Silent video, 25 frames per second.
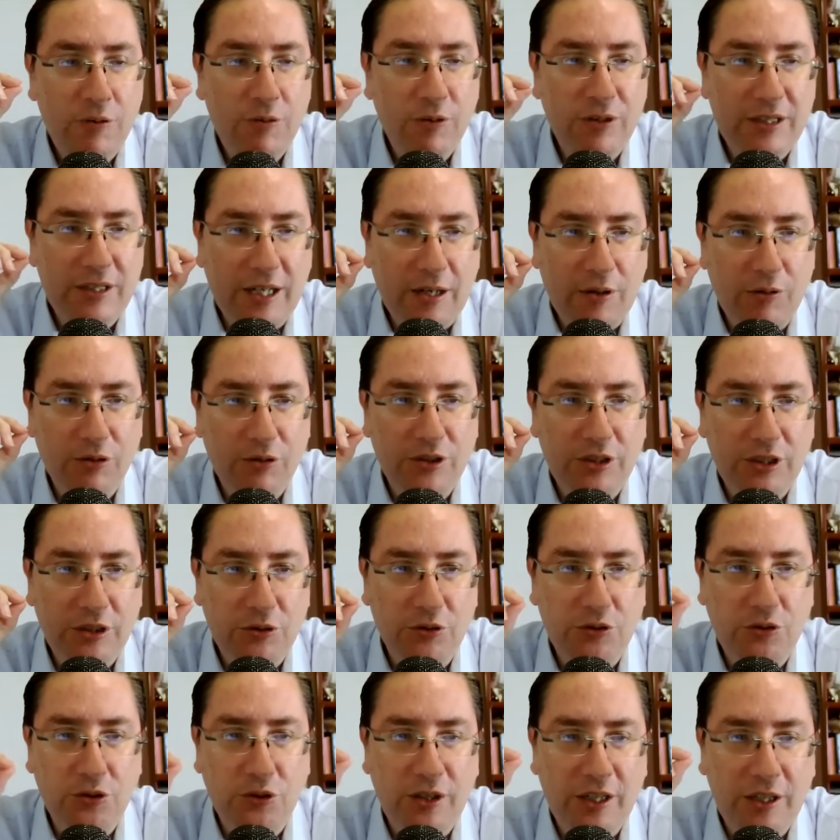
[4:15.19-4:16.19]
nuestra
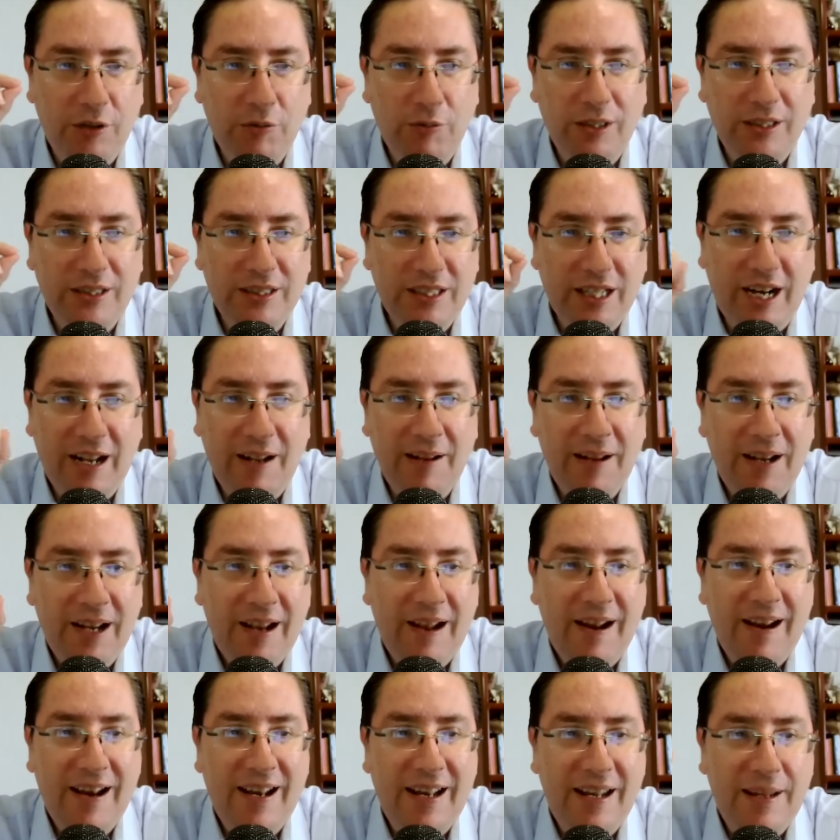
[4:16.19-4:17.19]
constitución y nuestra
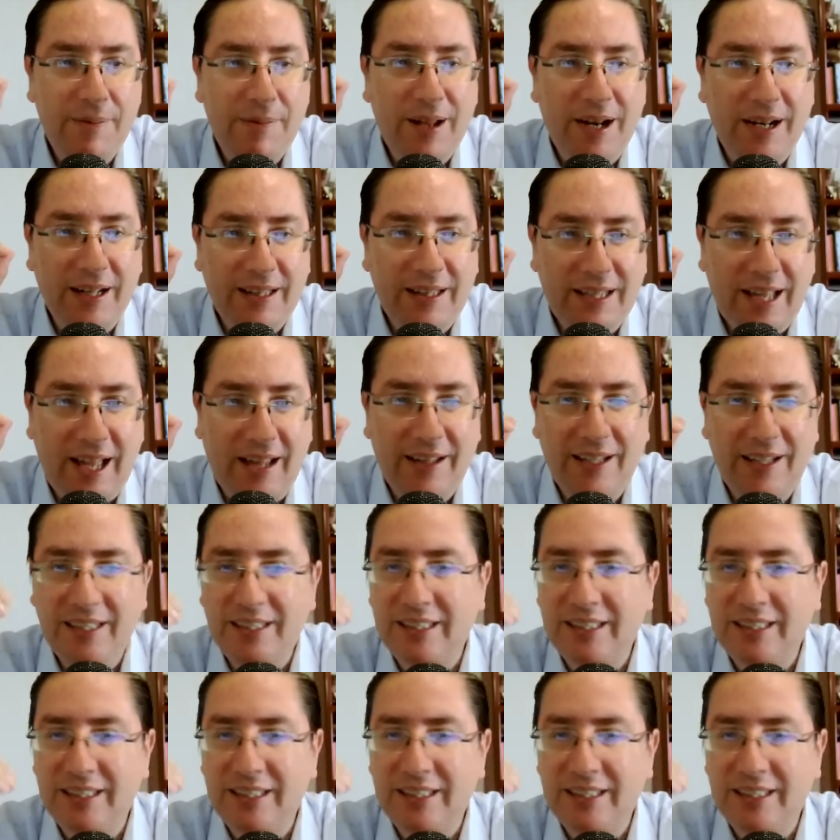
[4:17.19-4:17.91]
libertad.